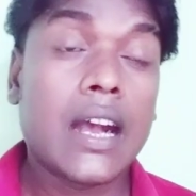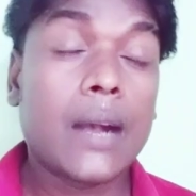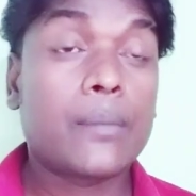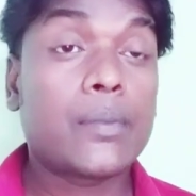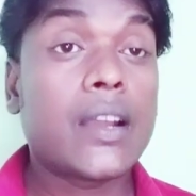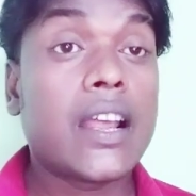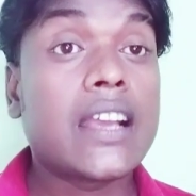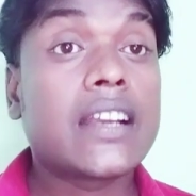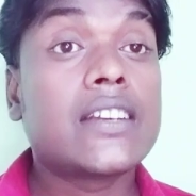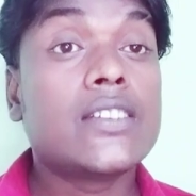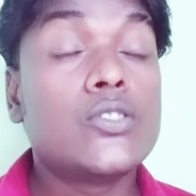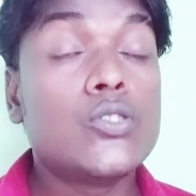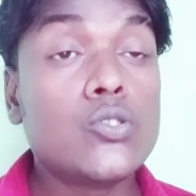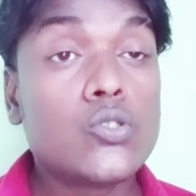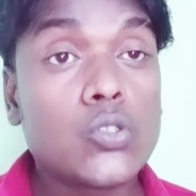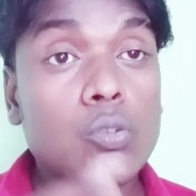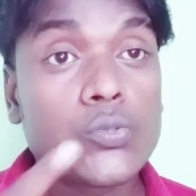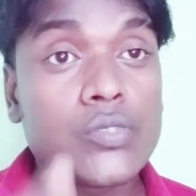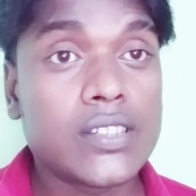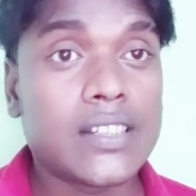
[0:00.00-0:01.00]
अपना एक
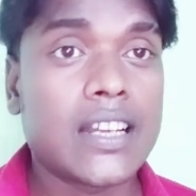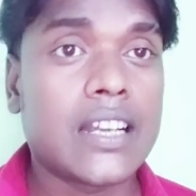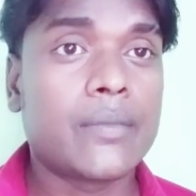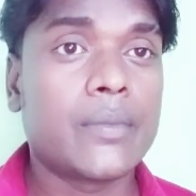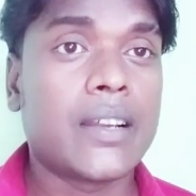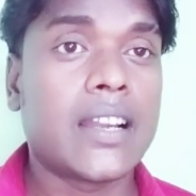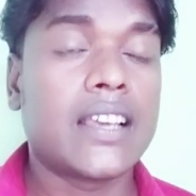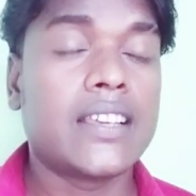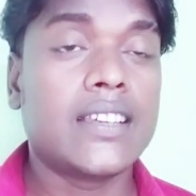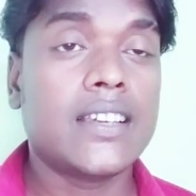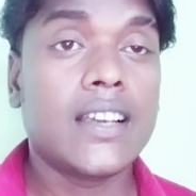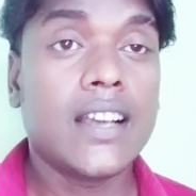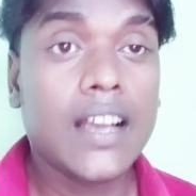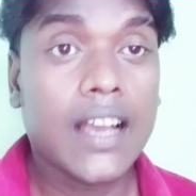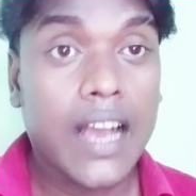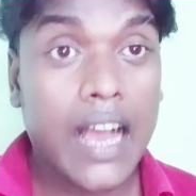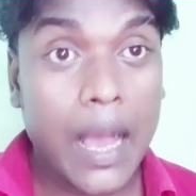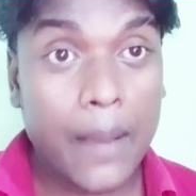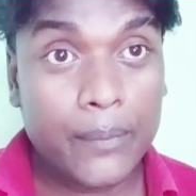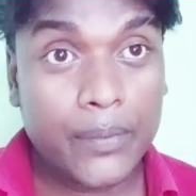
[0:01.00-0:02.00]
यूट्यूब चैनल बनाइए
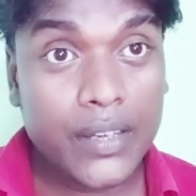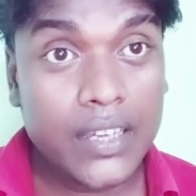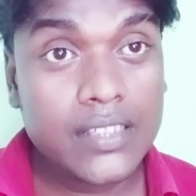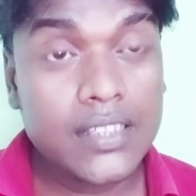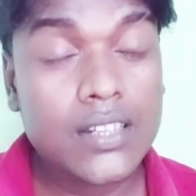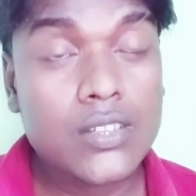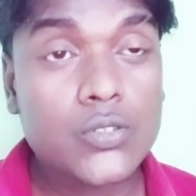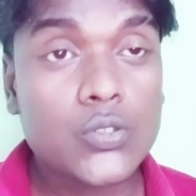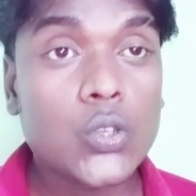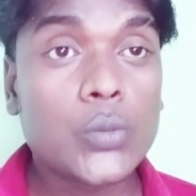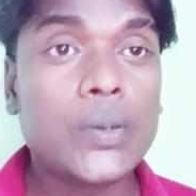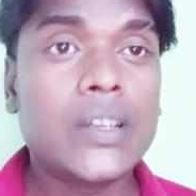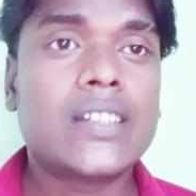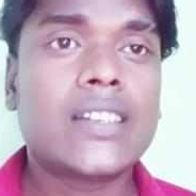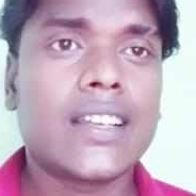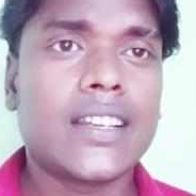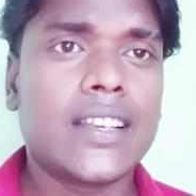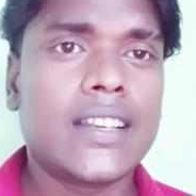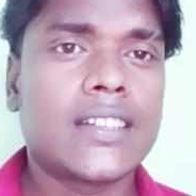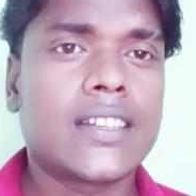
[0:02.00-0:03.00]
आपके अंदर जो भी
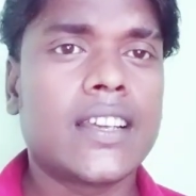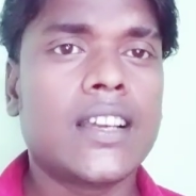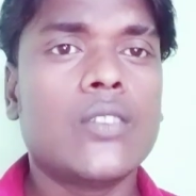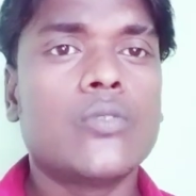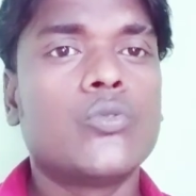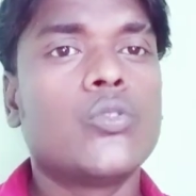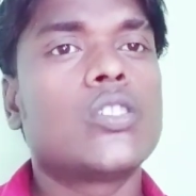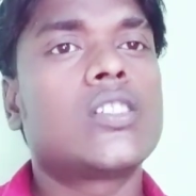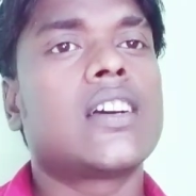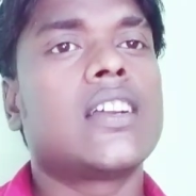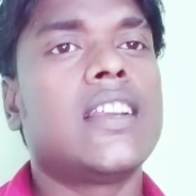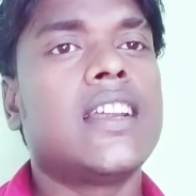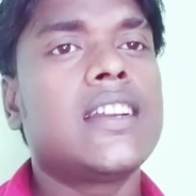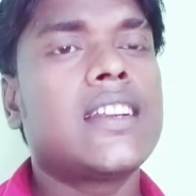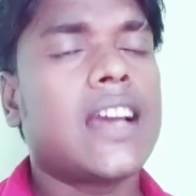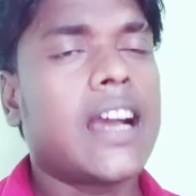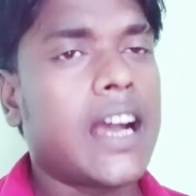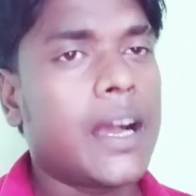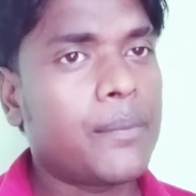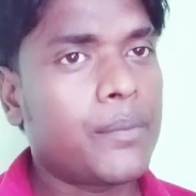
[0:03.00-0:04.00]
टैलेंट है वो
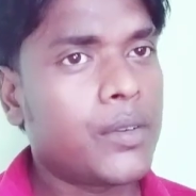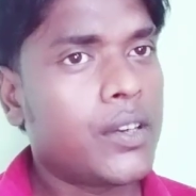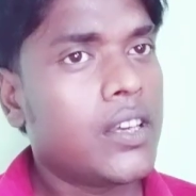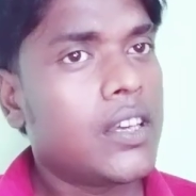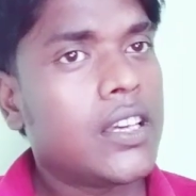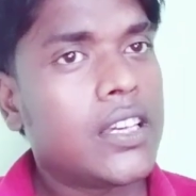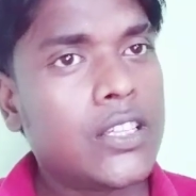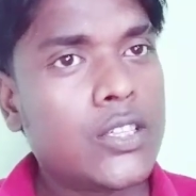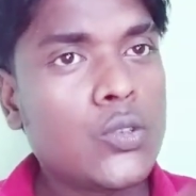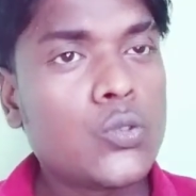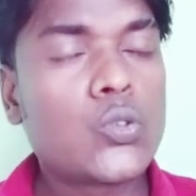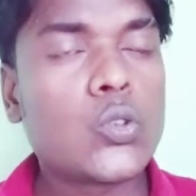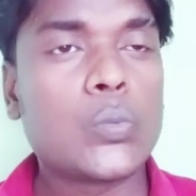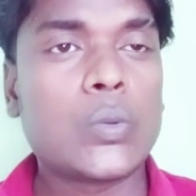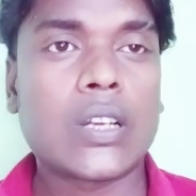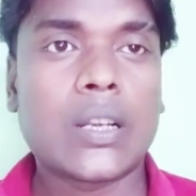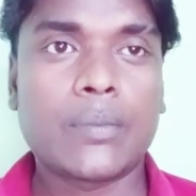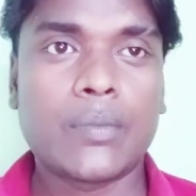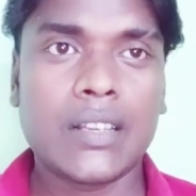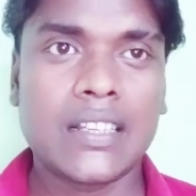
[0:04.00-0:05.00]
टैलेंट आप
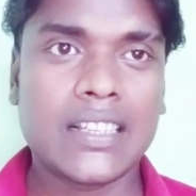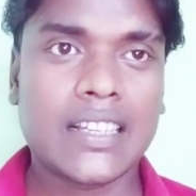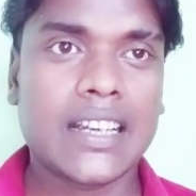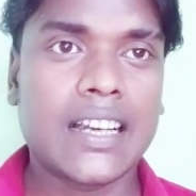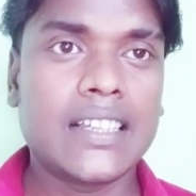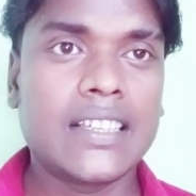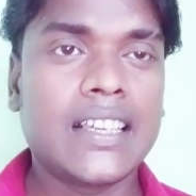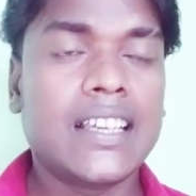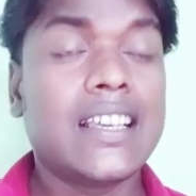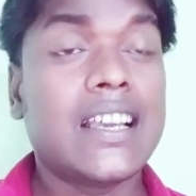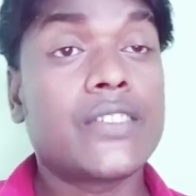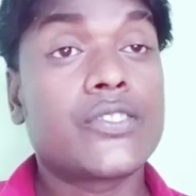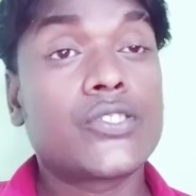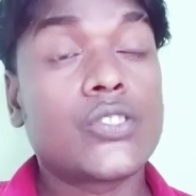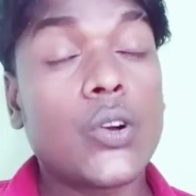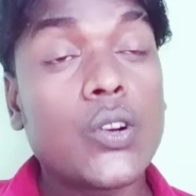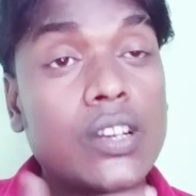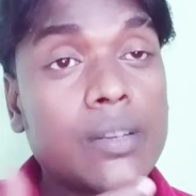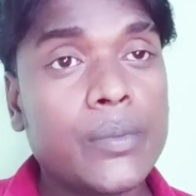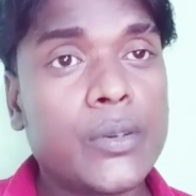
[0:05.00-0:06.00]
यूट्यूब पर अपना दिखाइए या
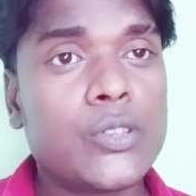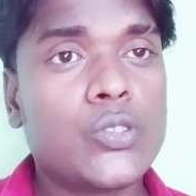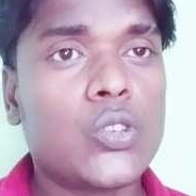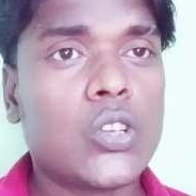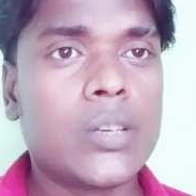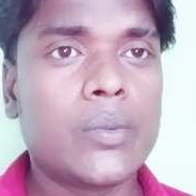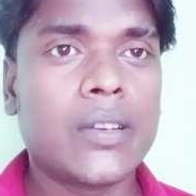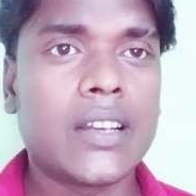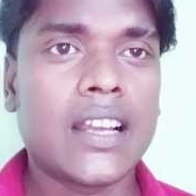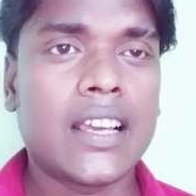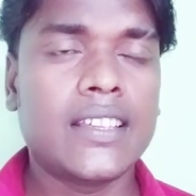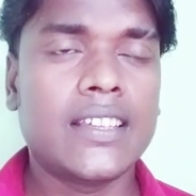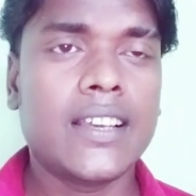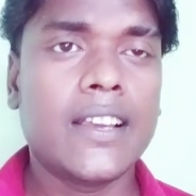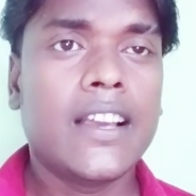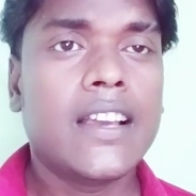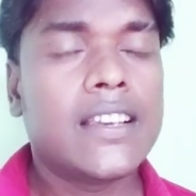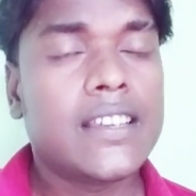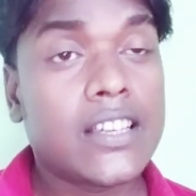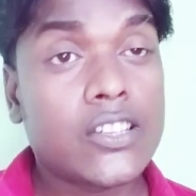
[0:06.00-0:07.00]
शॉर्ट वीडियो ही
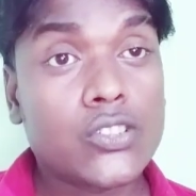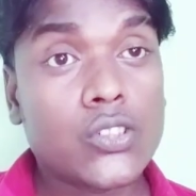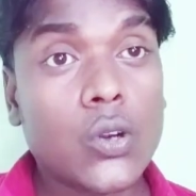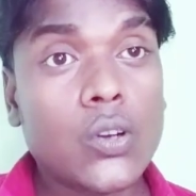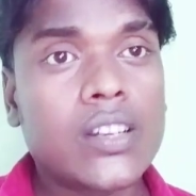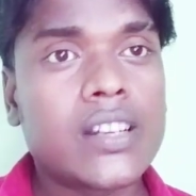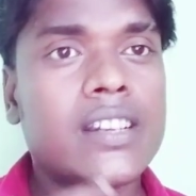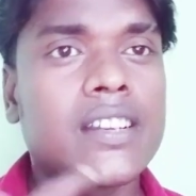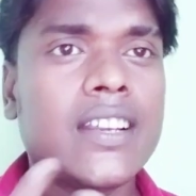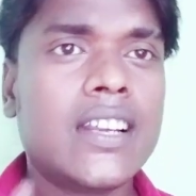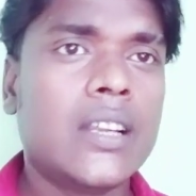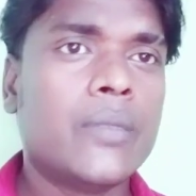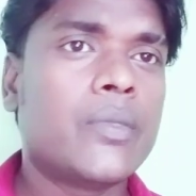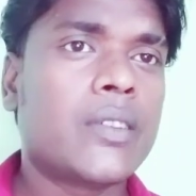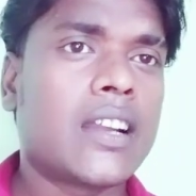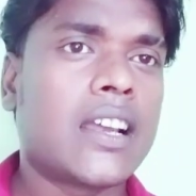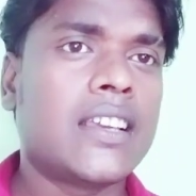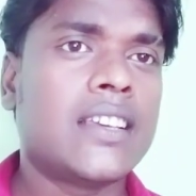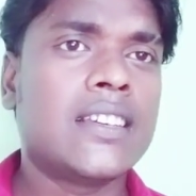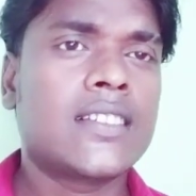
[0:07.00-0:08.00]
बनाइए या शॉर्ट रील ही
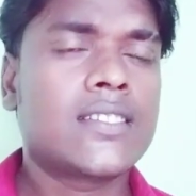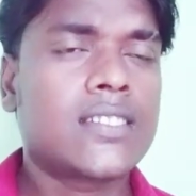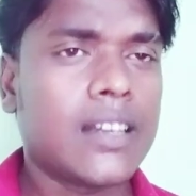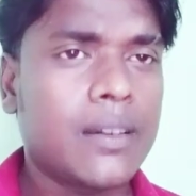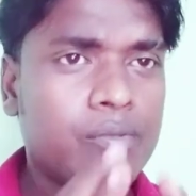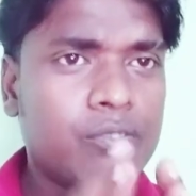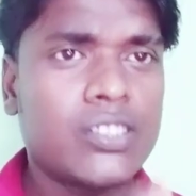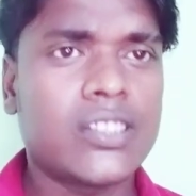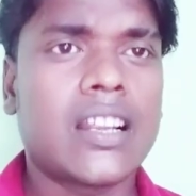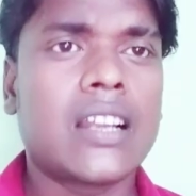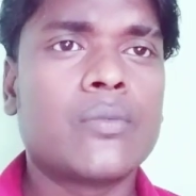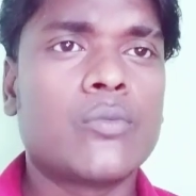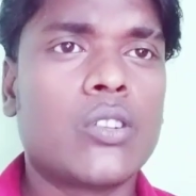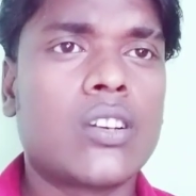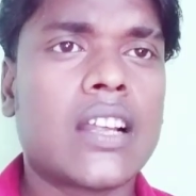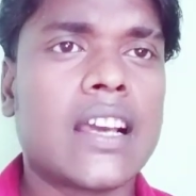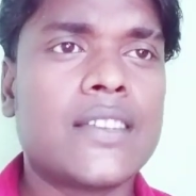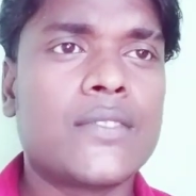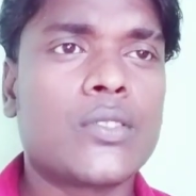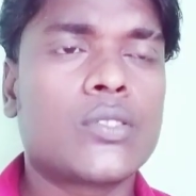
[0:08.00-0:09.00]
बनाइए सब चैनल
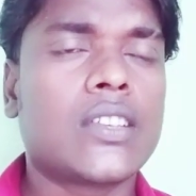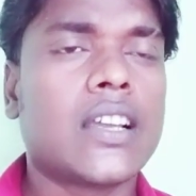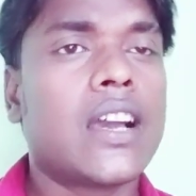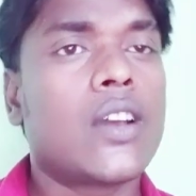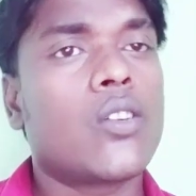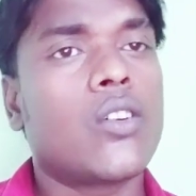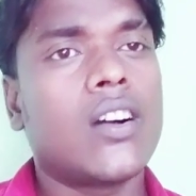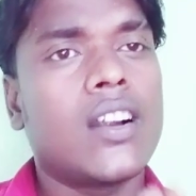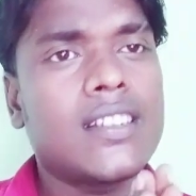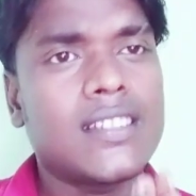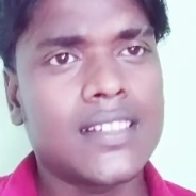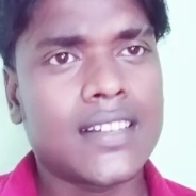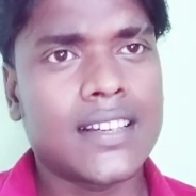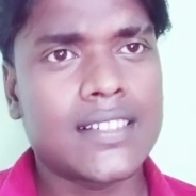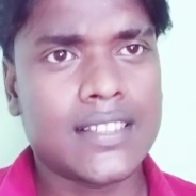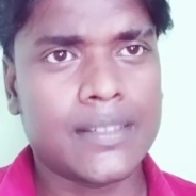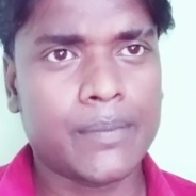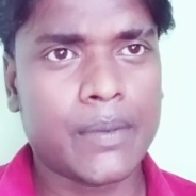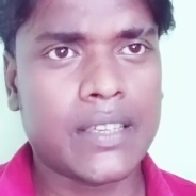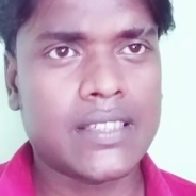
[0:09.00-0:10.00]
मोनोटाइज होता है और हर
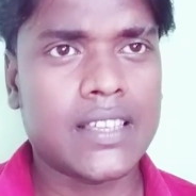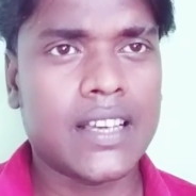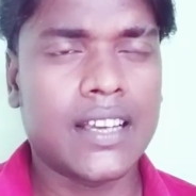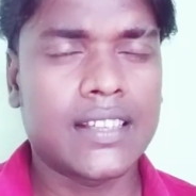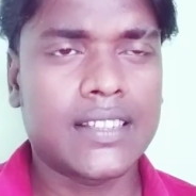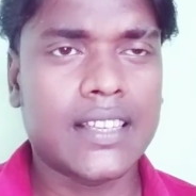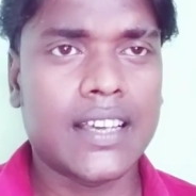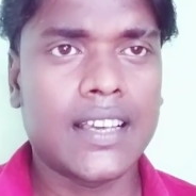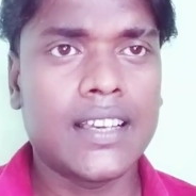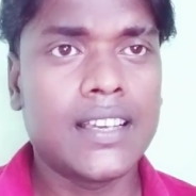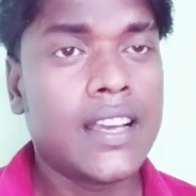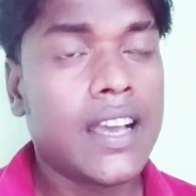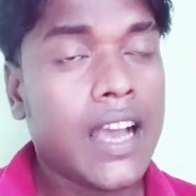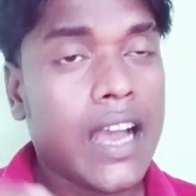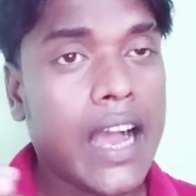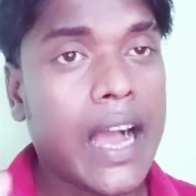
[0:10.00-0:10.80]
जगह से पैसा आता है